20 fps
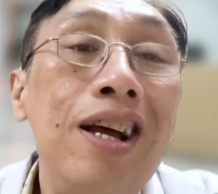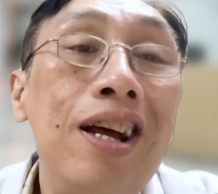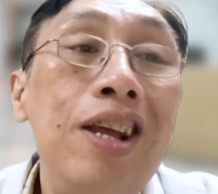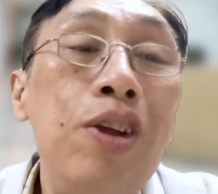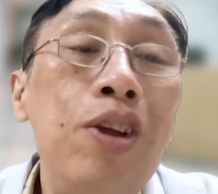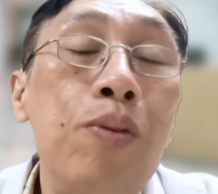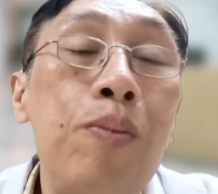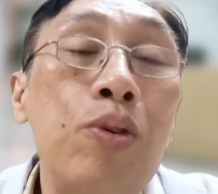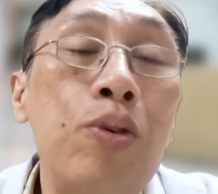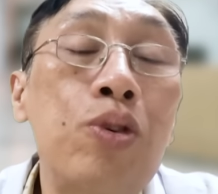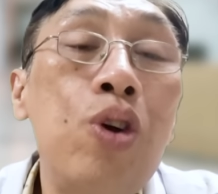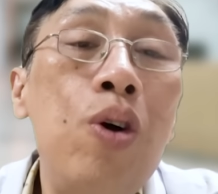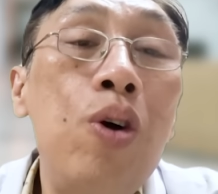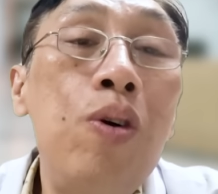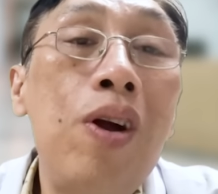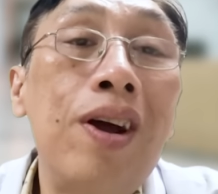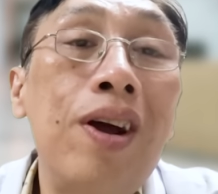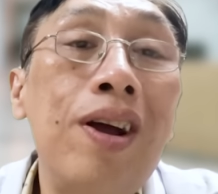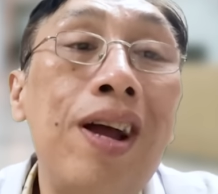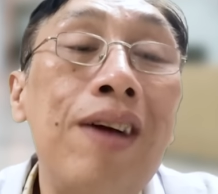ví dụ một số
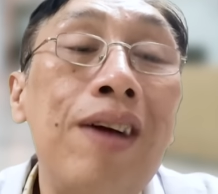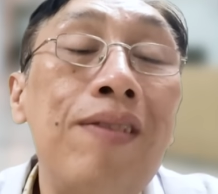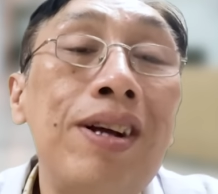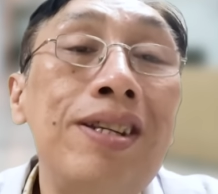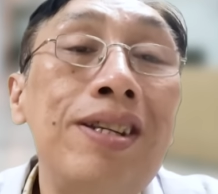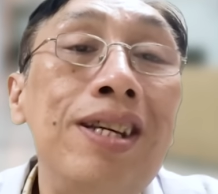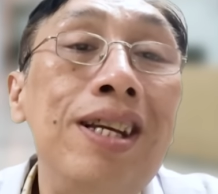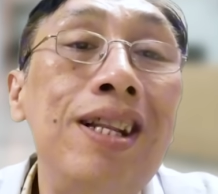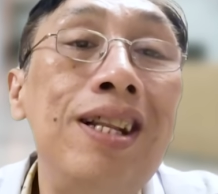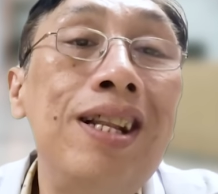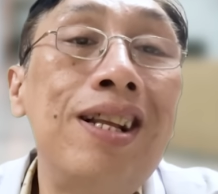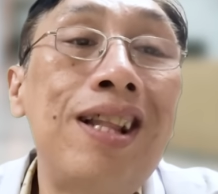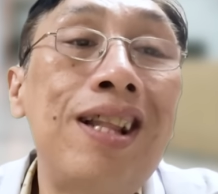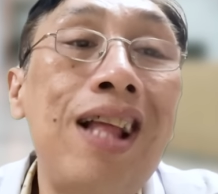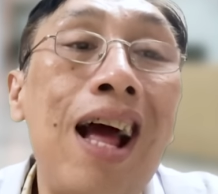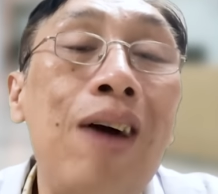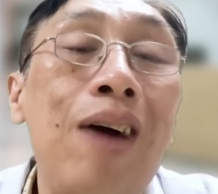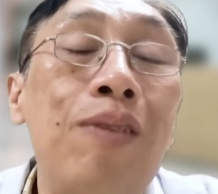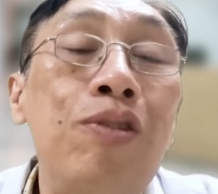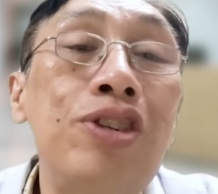loại khác vaccine người
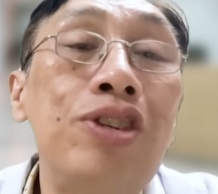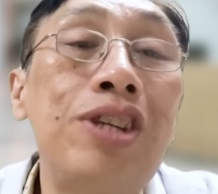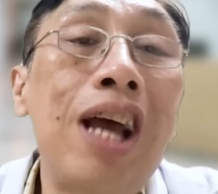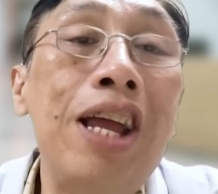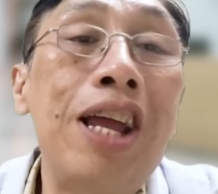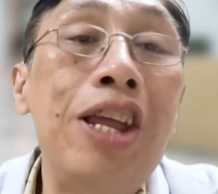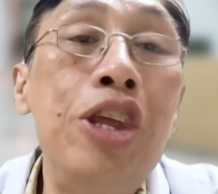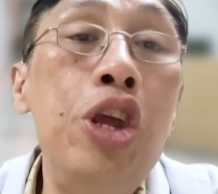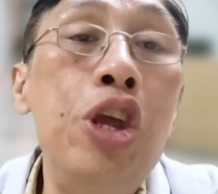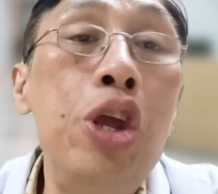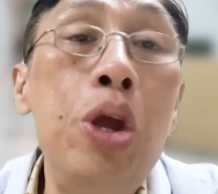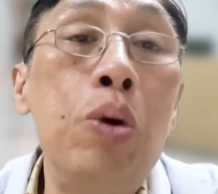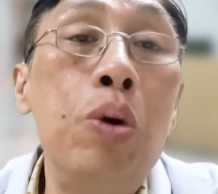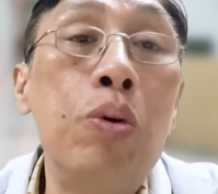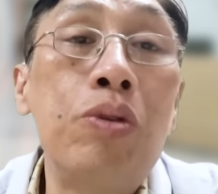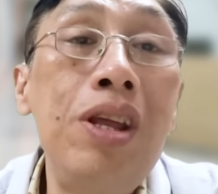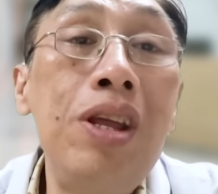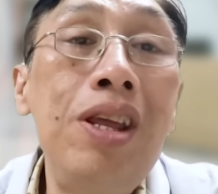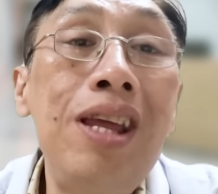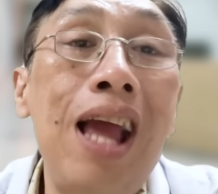ta không có xài
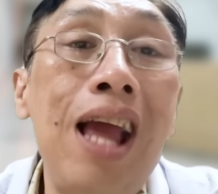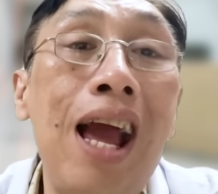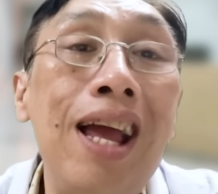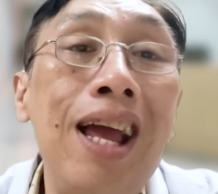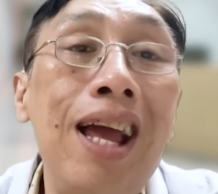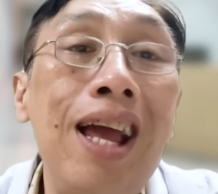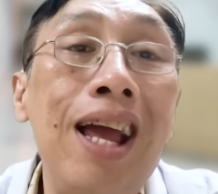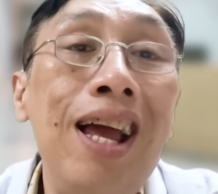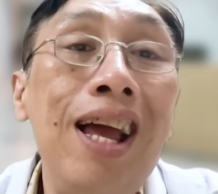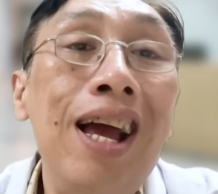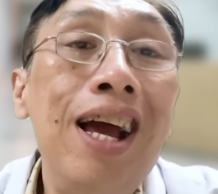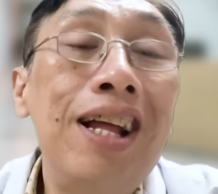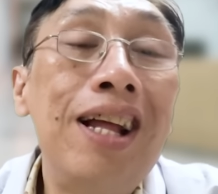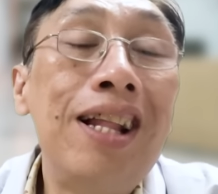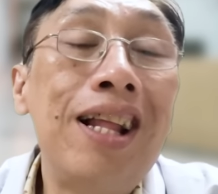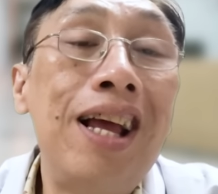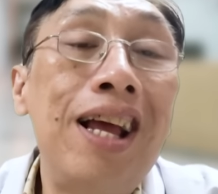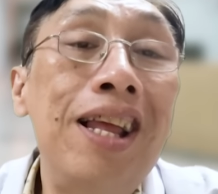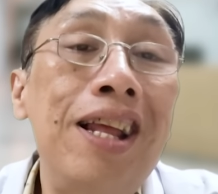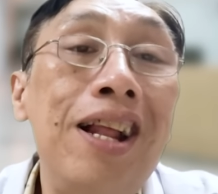nhiều tới như vậy
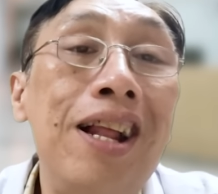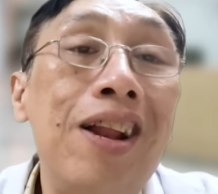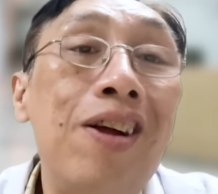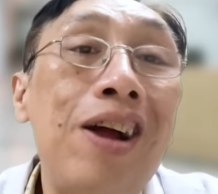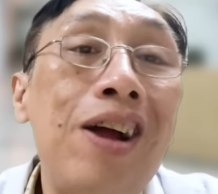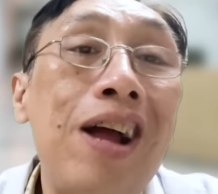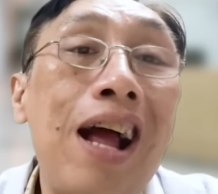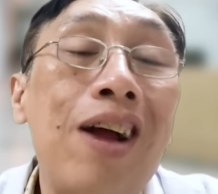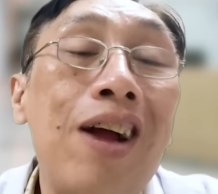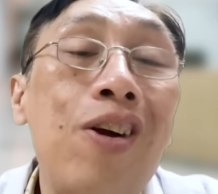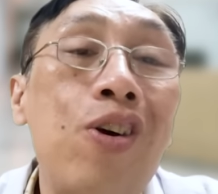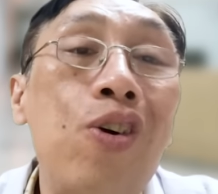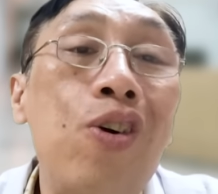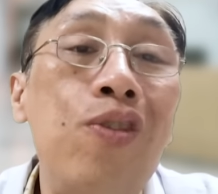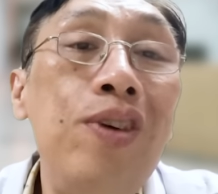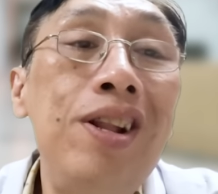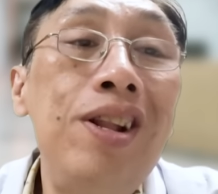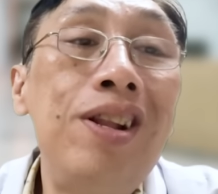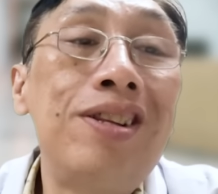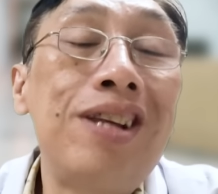tại vì để nó cả
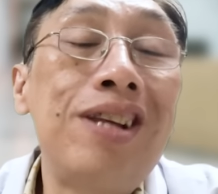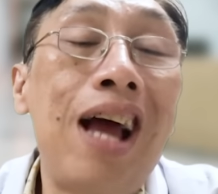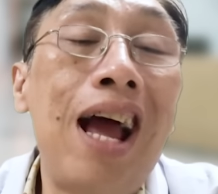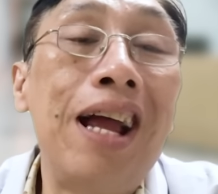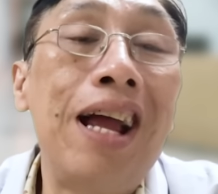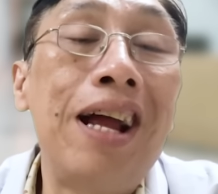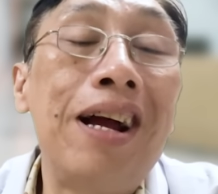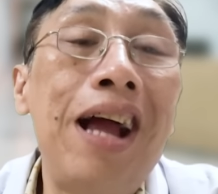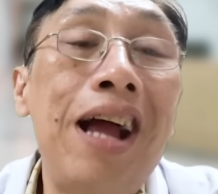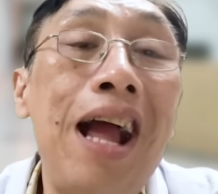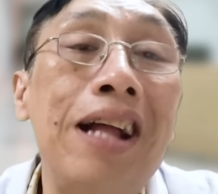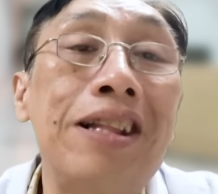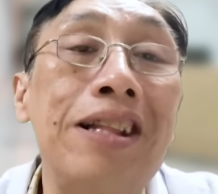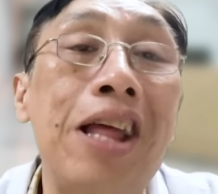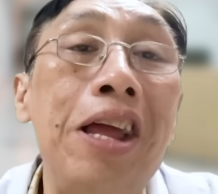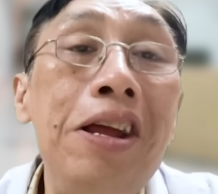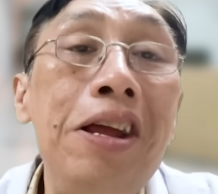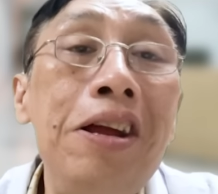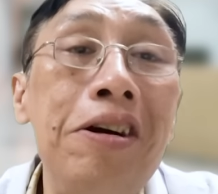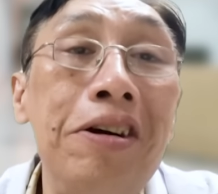covid xài cả hàng
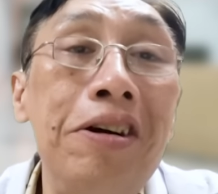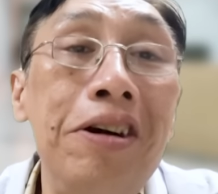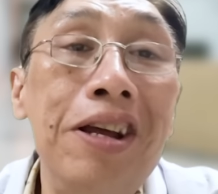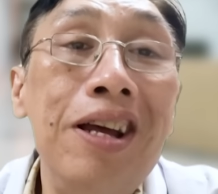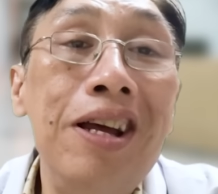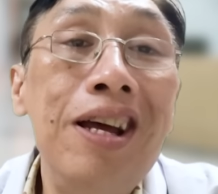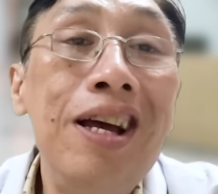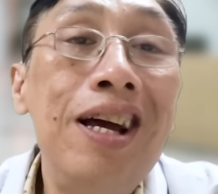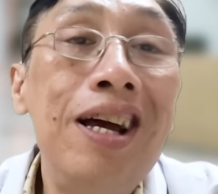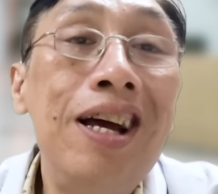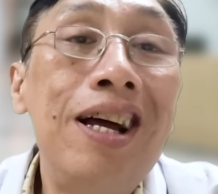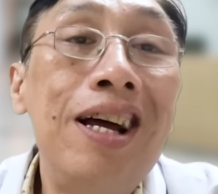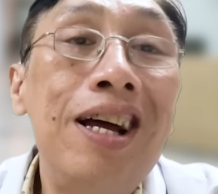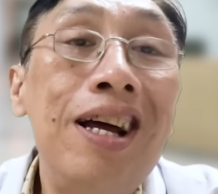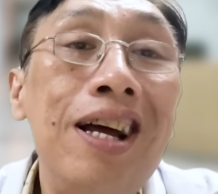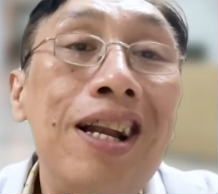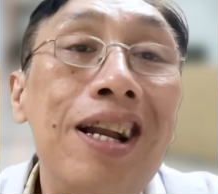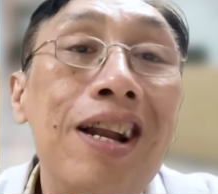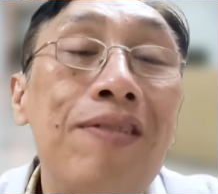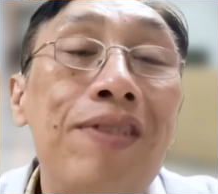tỷ người
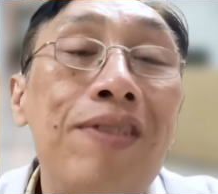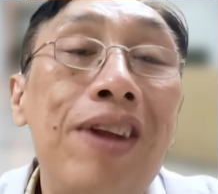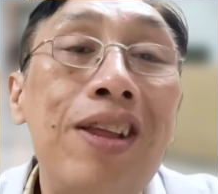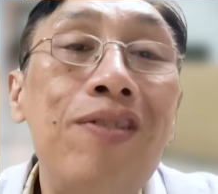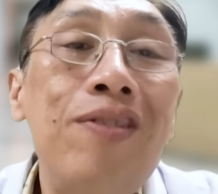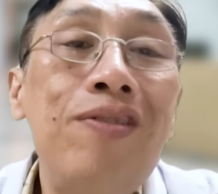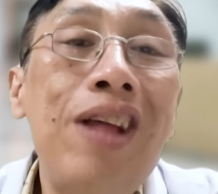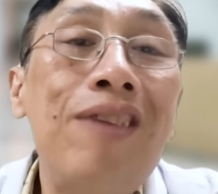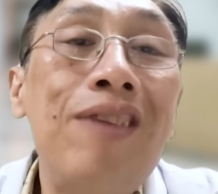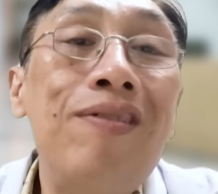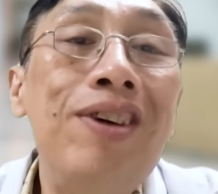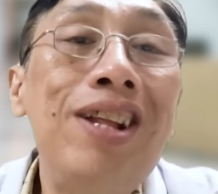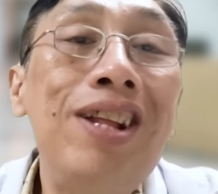đâm ra chúng ta mới